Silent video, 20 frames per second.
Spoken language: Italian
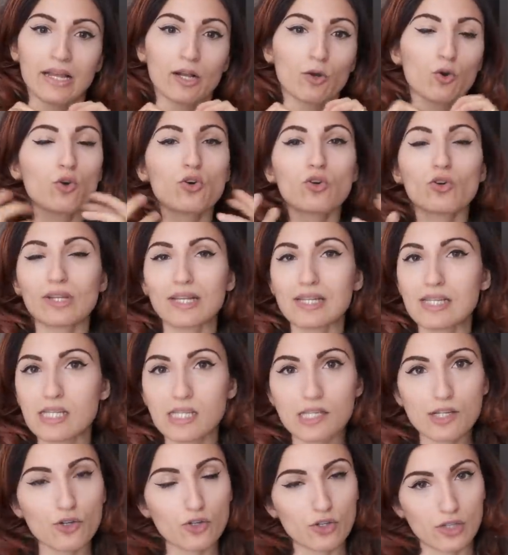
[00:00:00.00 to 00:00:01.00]

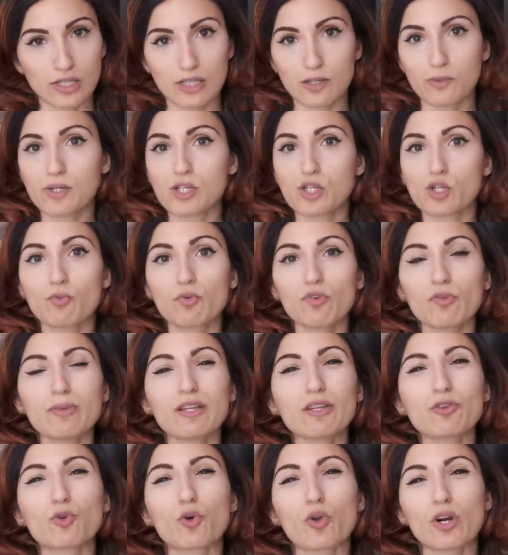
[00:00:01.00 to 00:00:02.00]
connotazione di questo
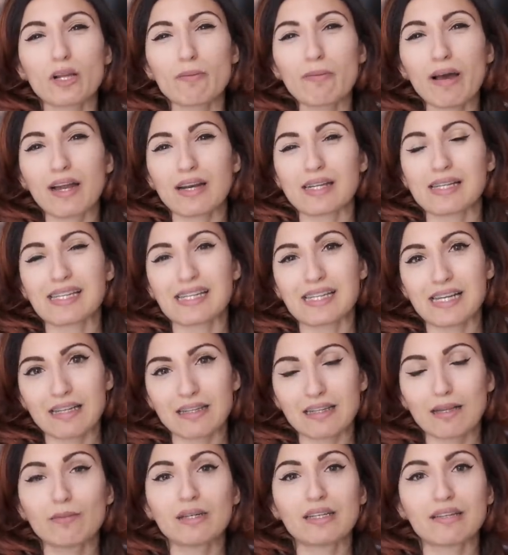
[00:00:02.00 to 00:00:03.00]
movimento rimane
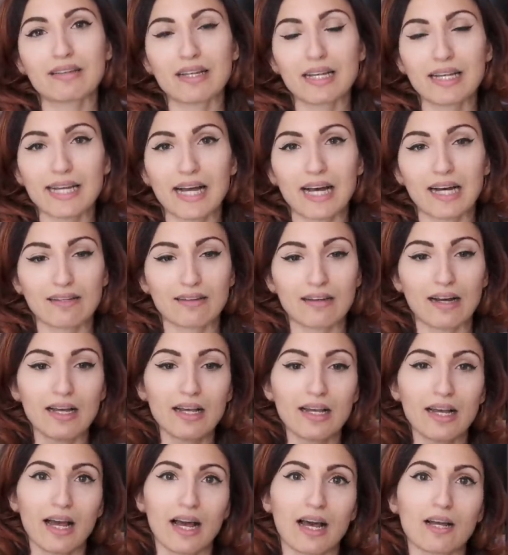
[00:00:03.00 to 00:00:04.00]
strettamente legata
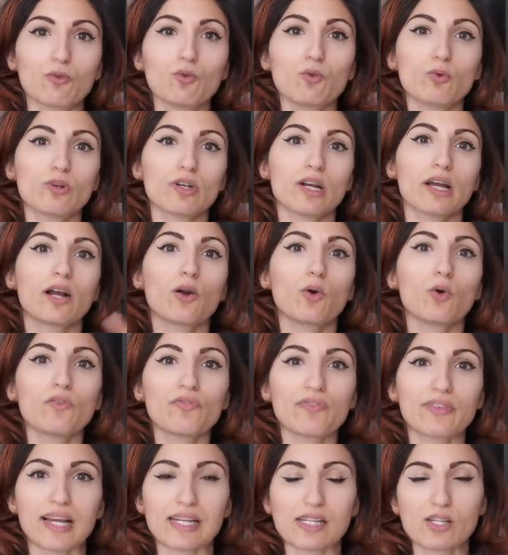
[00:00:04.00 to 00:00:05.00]
ad un
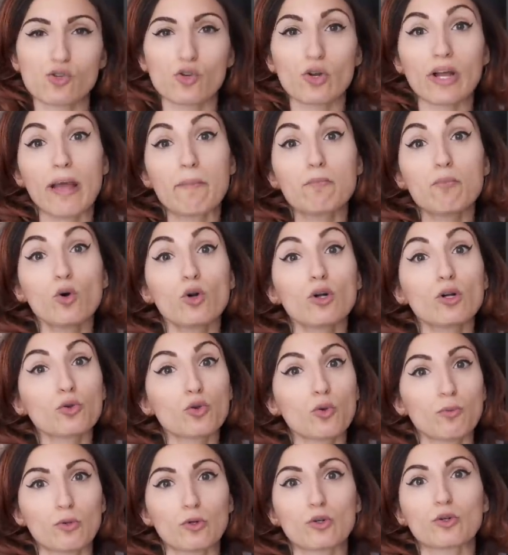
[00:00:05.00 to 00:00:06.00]
contesto che è
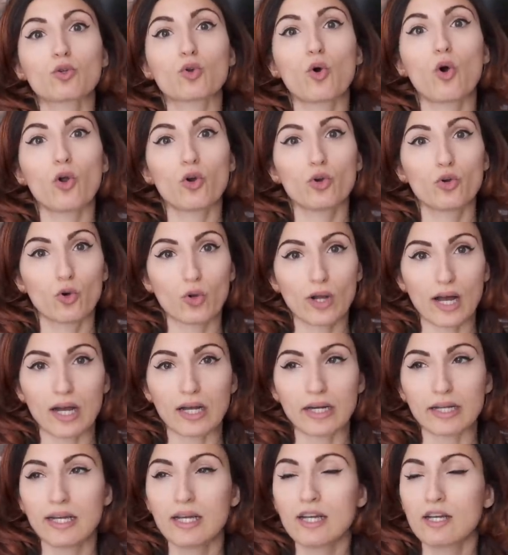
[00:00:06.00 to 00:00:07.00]
molto molto
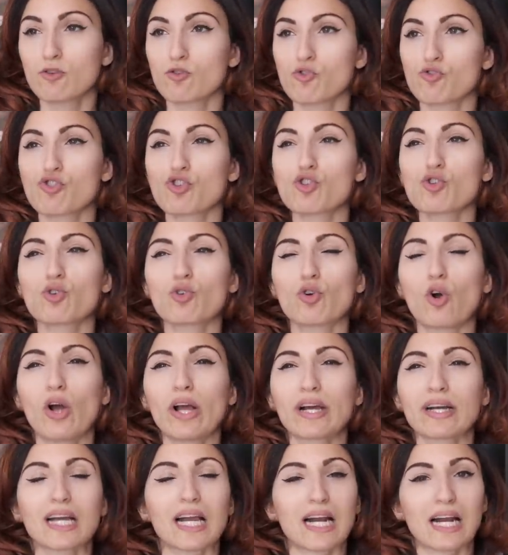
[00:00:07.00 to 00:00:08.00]
locale. Non ci sono
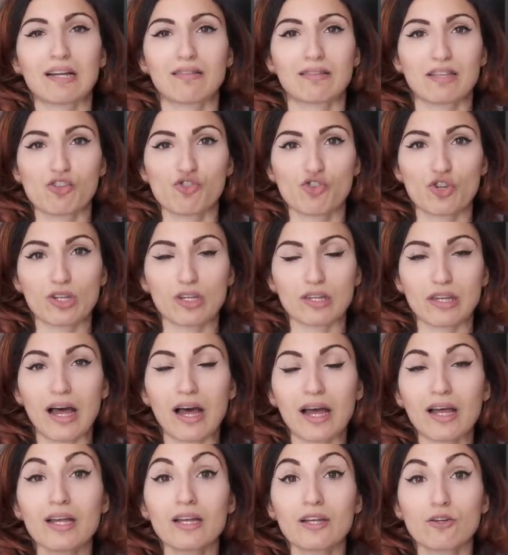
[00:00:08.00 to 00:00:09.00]
grandi
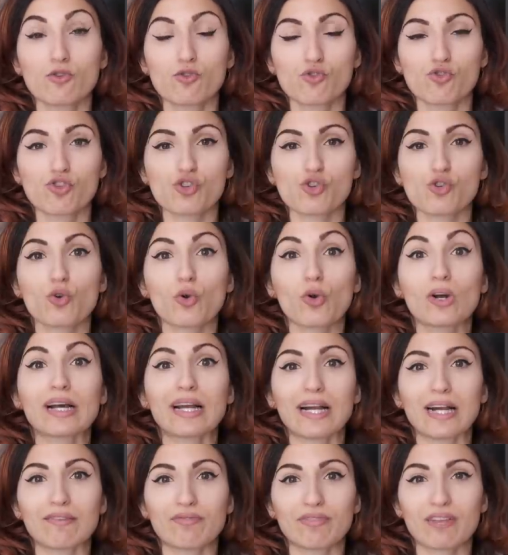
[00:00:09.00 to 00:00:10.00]
città, non ci sono
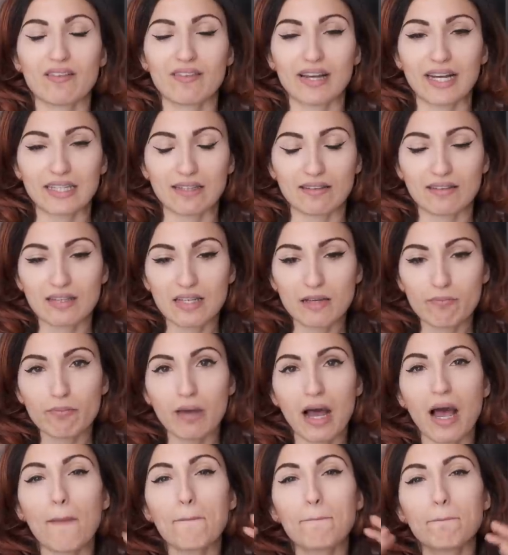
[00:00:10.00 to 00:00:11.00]
grandi eventi,
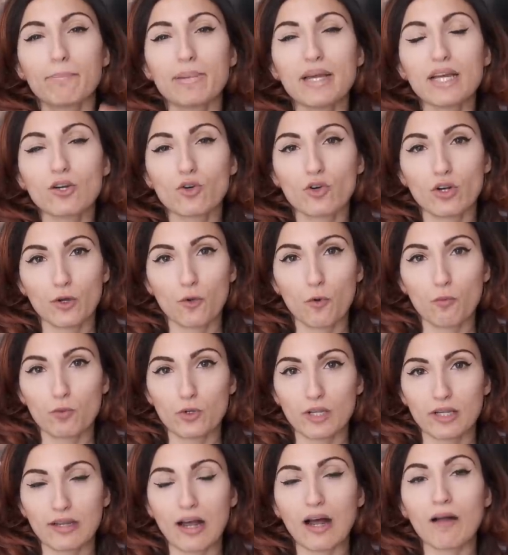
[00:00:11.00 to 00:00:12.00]
ma piccole
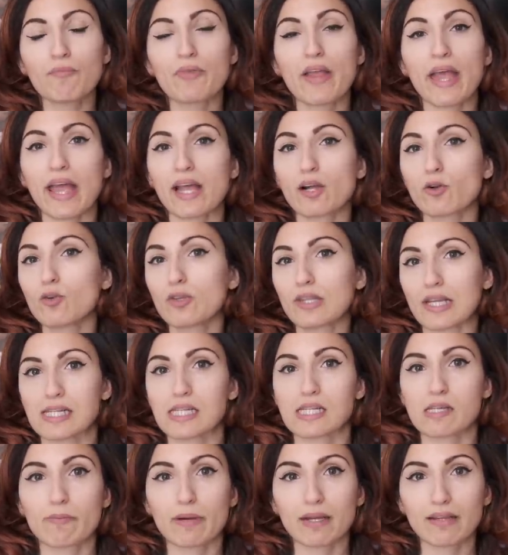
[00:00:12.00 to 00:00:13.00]
comunità e
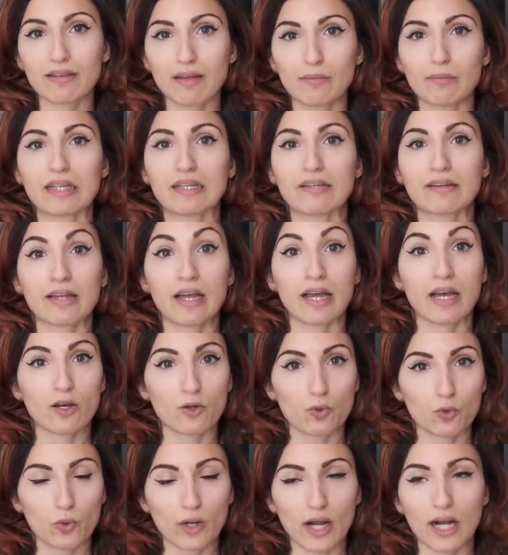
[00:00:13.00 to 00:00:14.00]
contesti prettamente
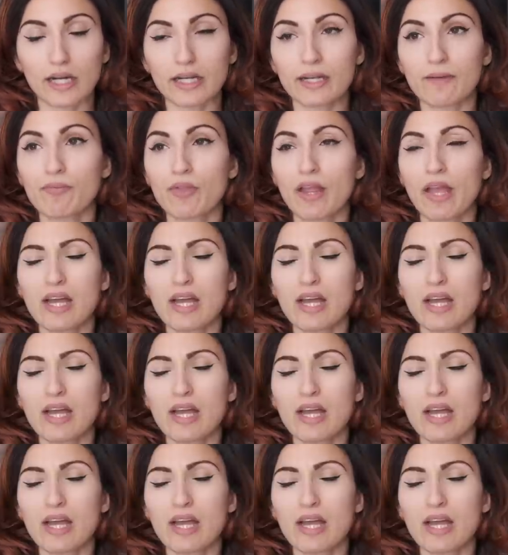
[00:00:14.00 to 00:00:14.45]
rurali.